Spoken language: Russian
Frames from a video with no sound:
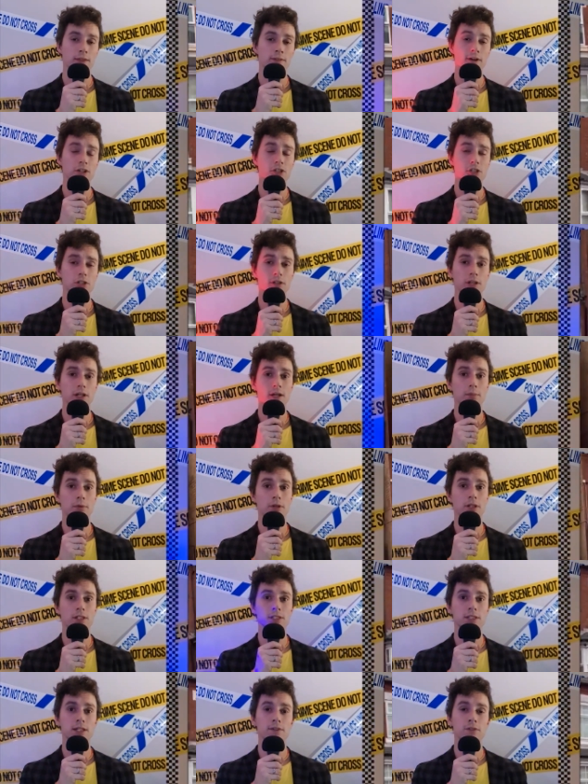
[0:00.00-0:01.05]
Два человека были
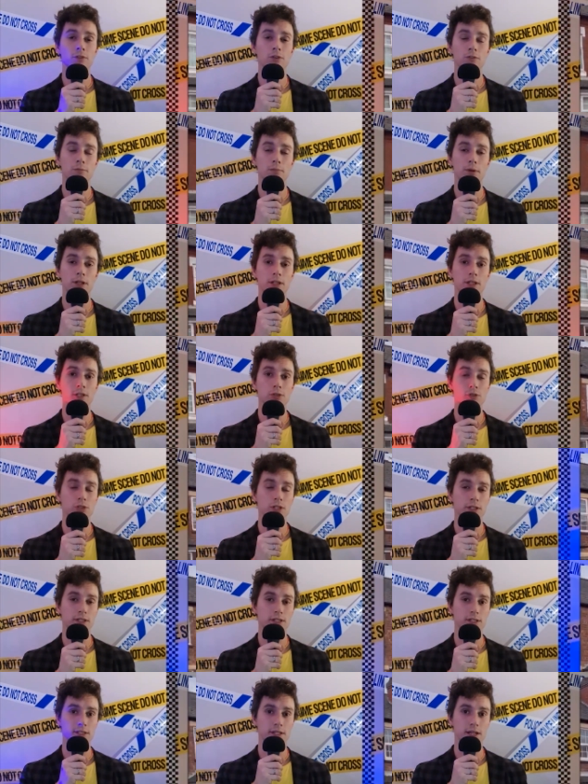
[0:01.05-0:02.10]
доставлены в больницу с
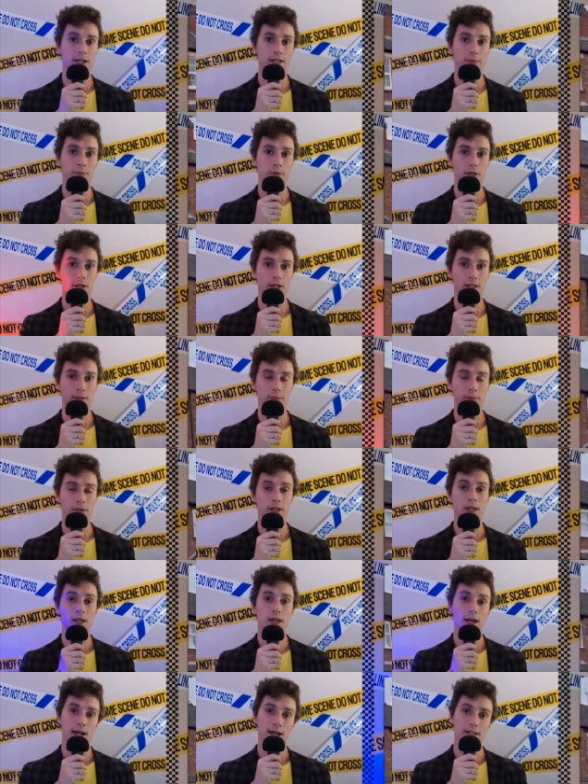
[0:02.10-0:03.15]
огнестрельными ранами.
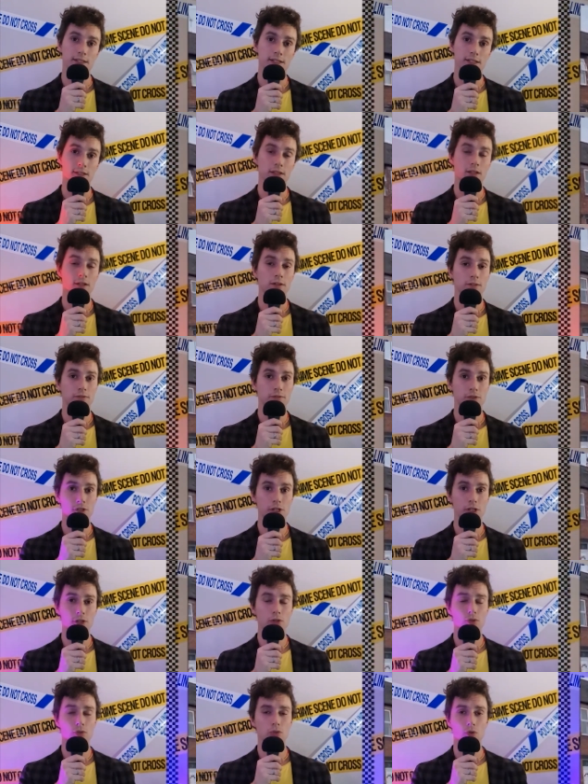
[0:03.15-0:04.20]
Один в
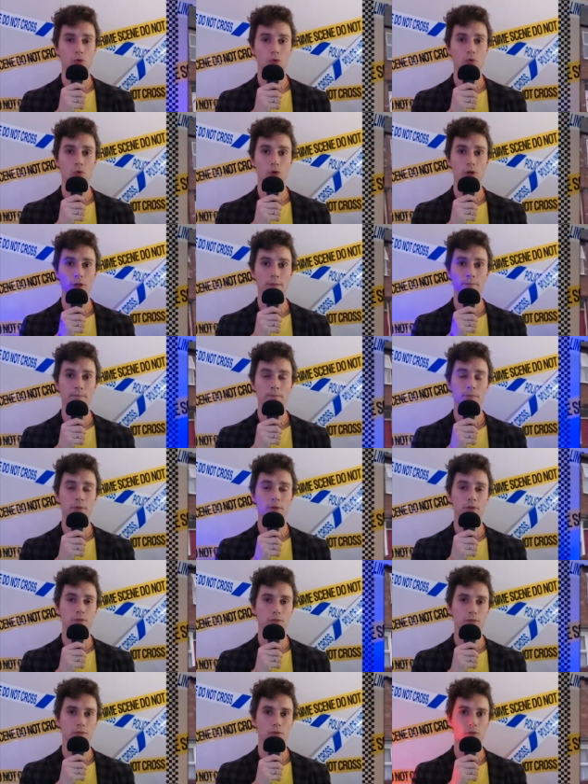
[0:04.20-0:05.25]
шею, другой
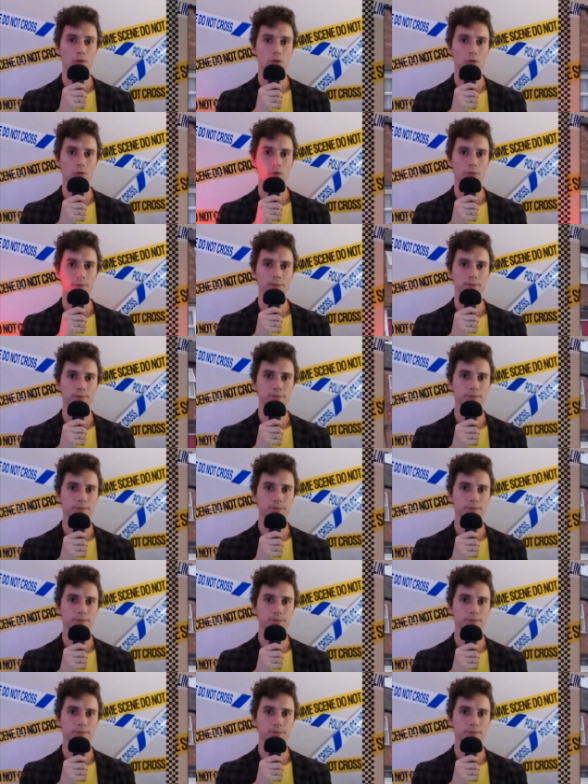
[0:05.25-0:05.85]
в ногу.